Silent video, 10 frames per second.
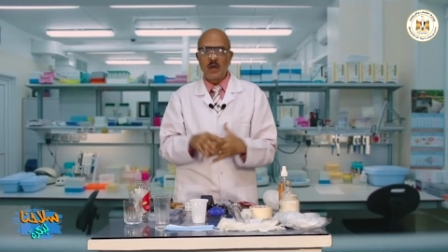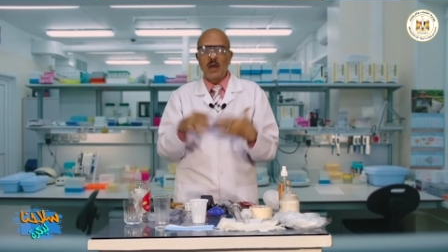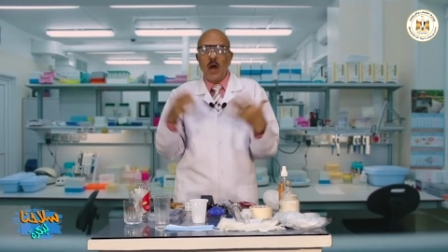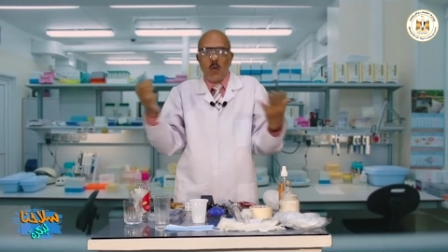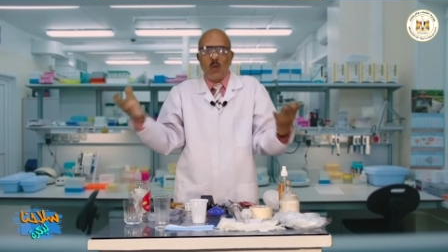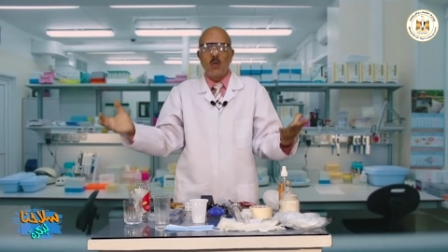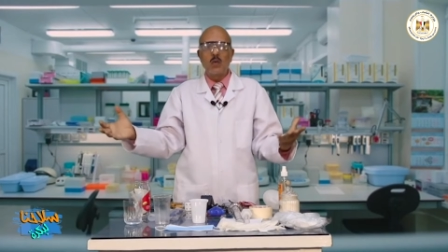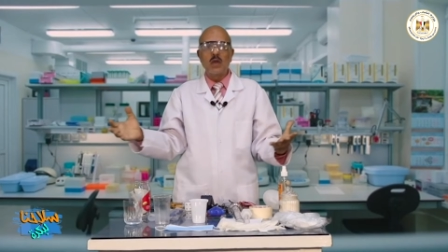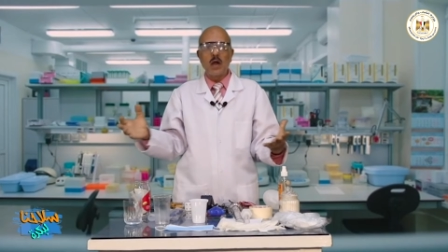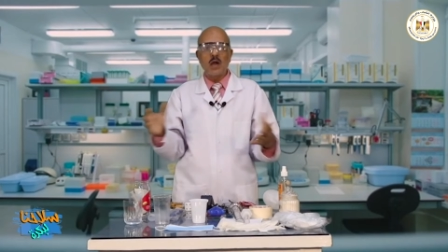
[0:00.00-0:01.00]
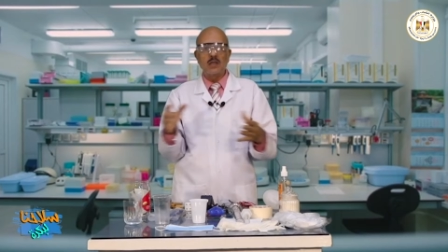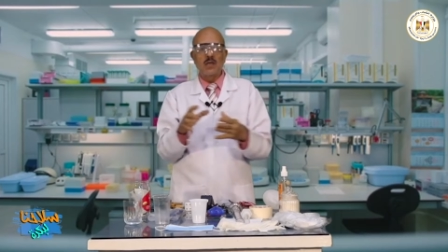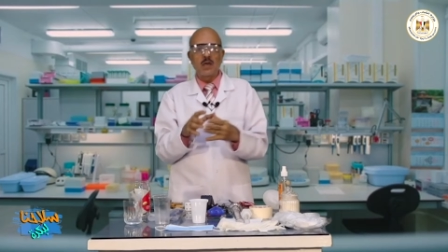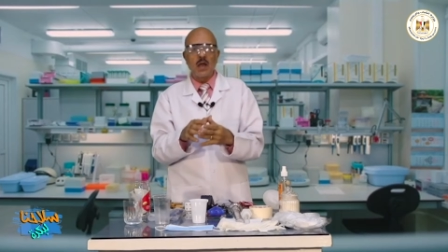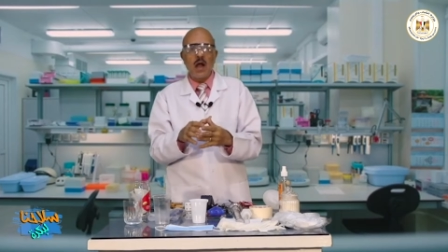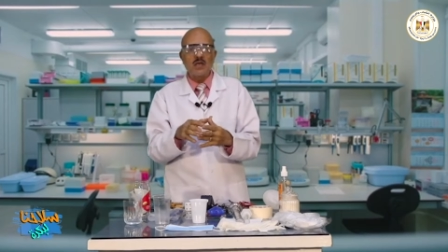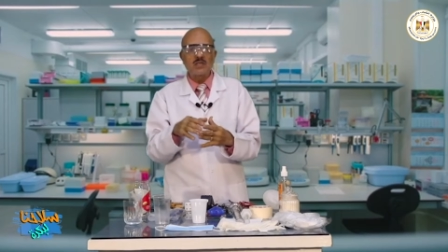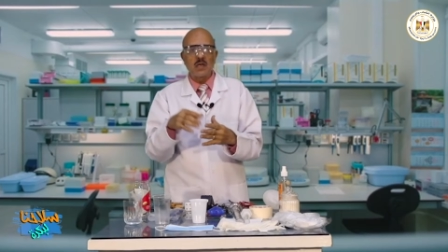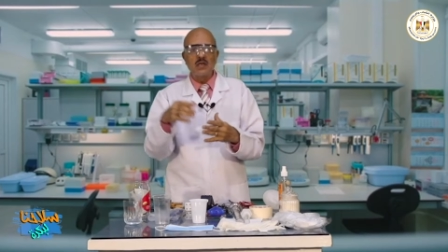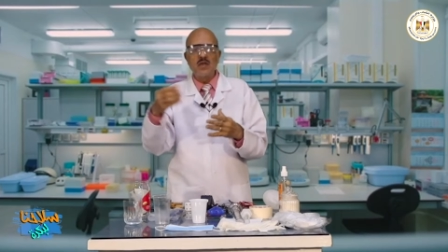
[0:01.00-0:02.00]
لو لا قدر الله
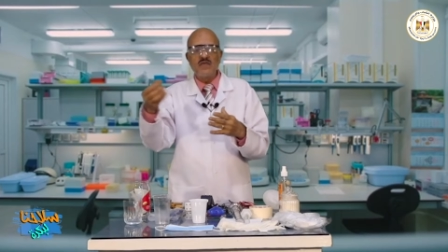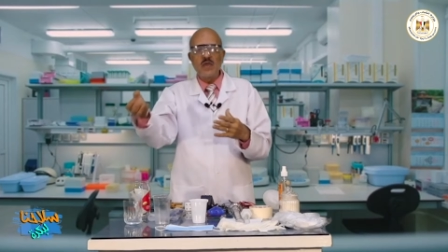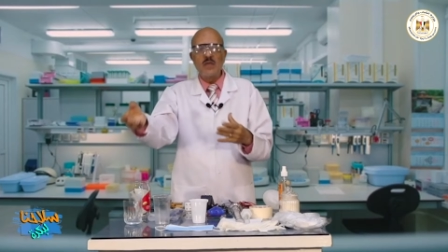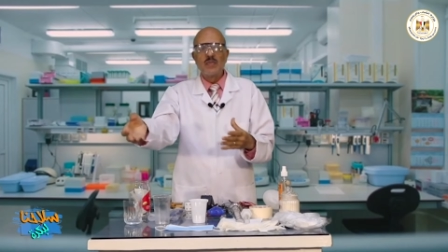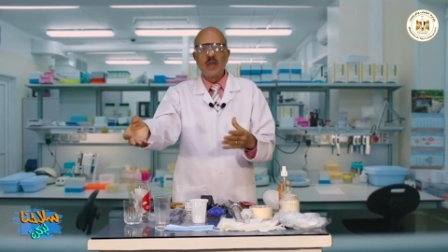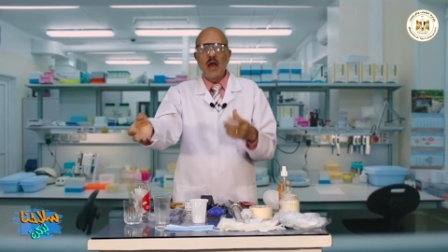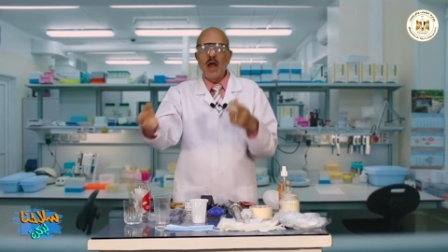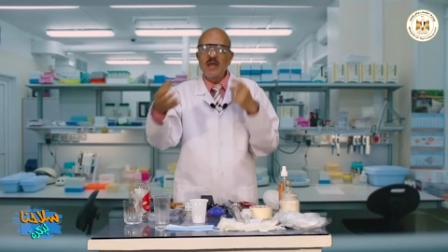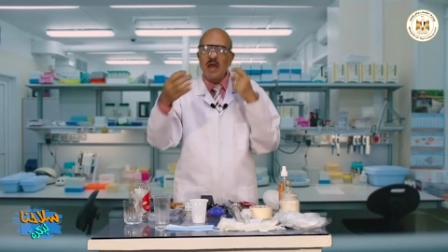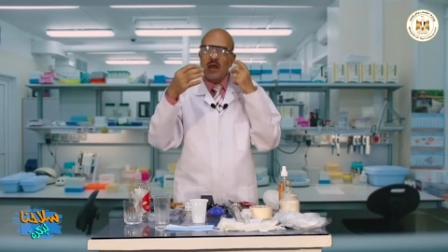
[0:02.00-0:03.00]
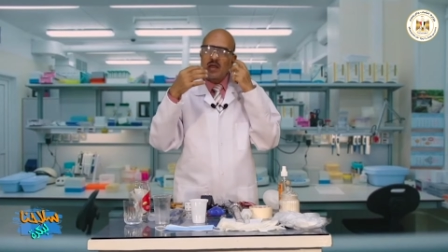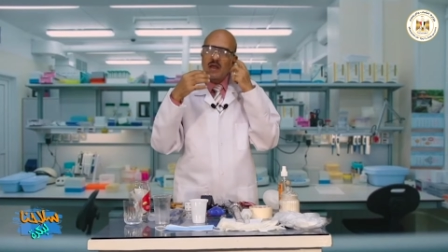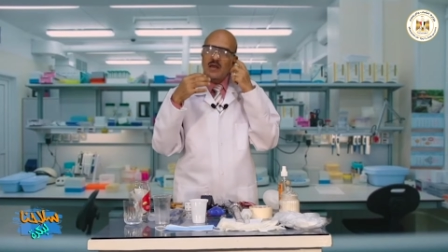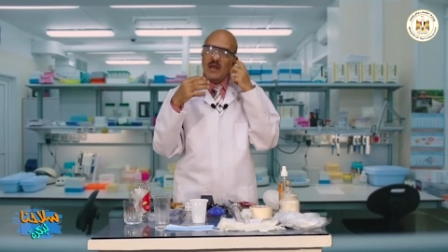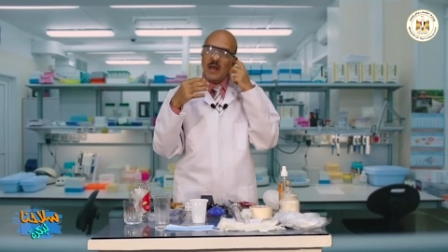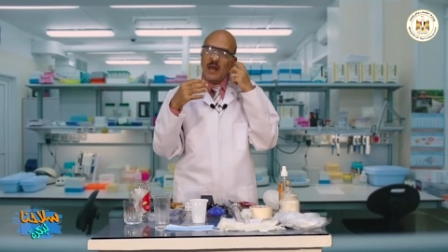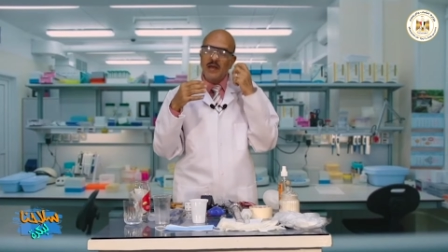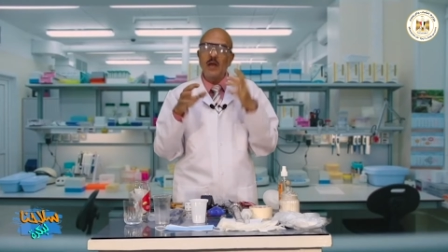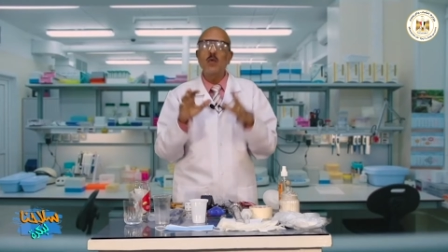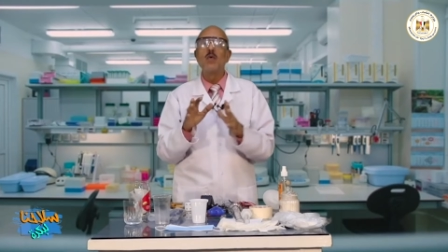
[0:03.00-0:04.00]
حصل ان في اي حاجه جت على
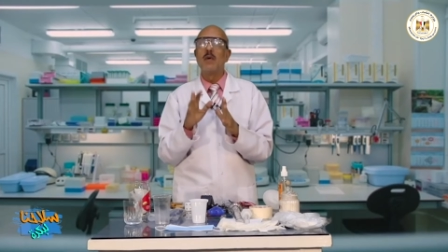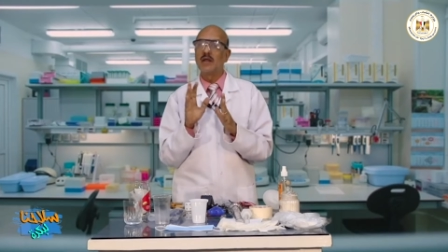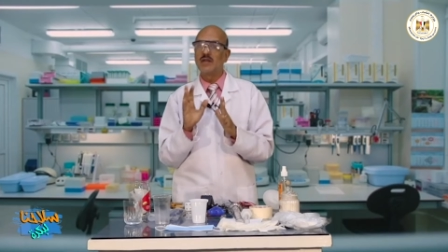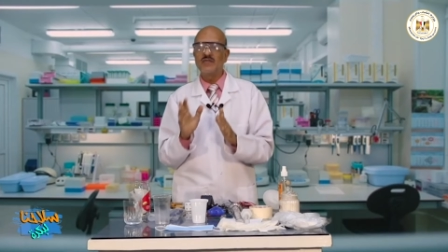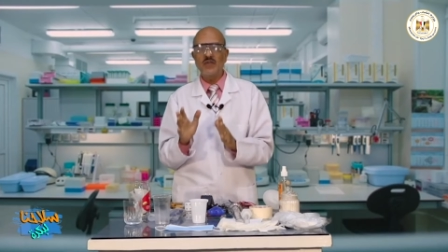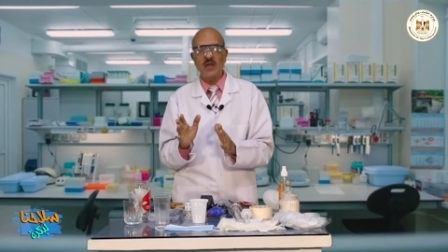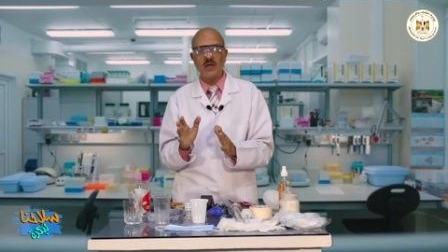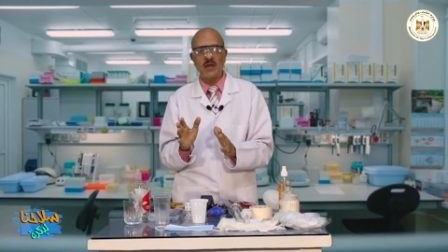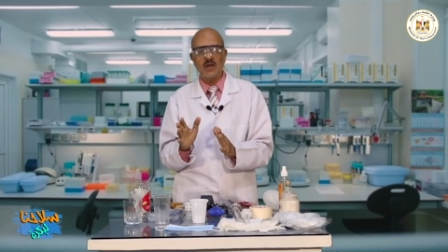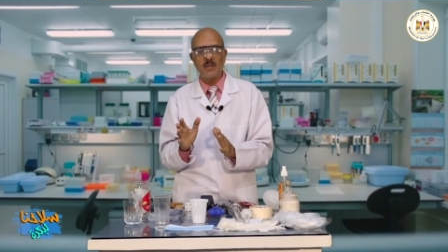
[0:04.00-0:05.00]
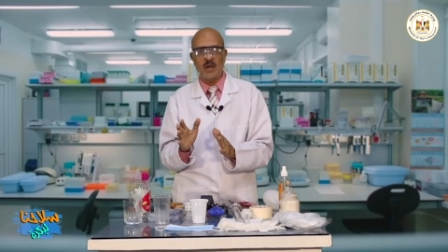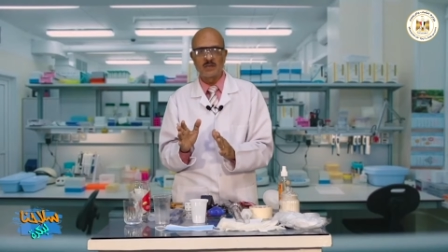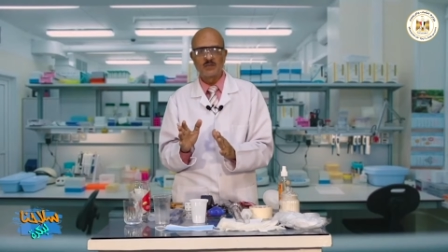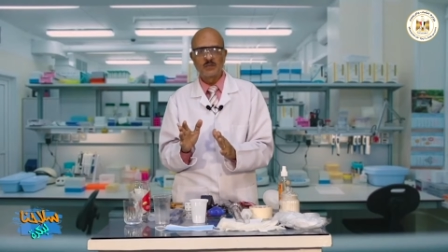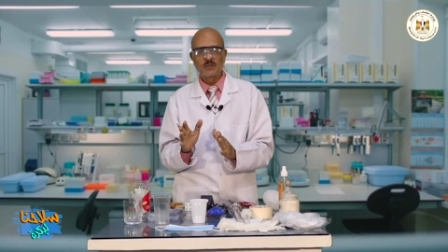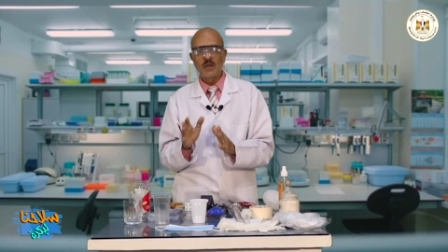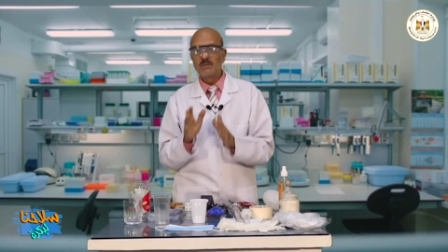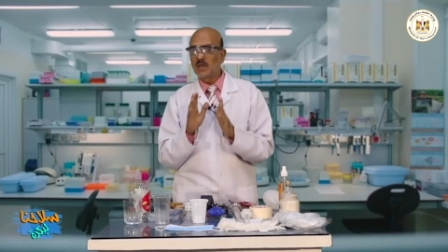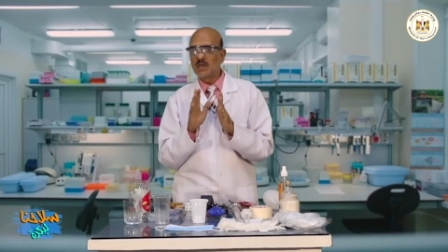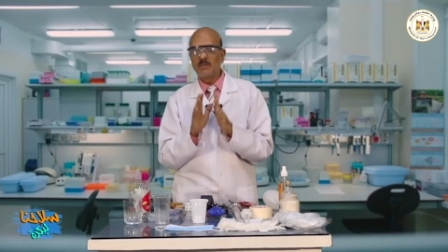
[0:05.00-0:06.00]
عينك وبعدين في حاجه كمان
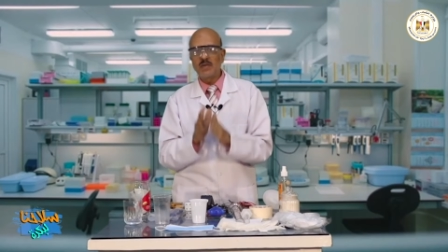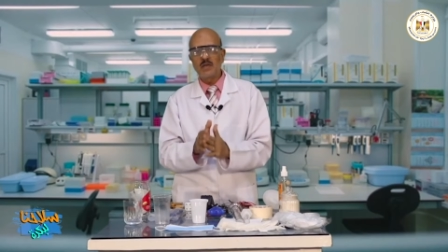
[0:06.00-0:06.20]
ما دام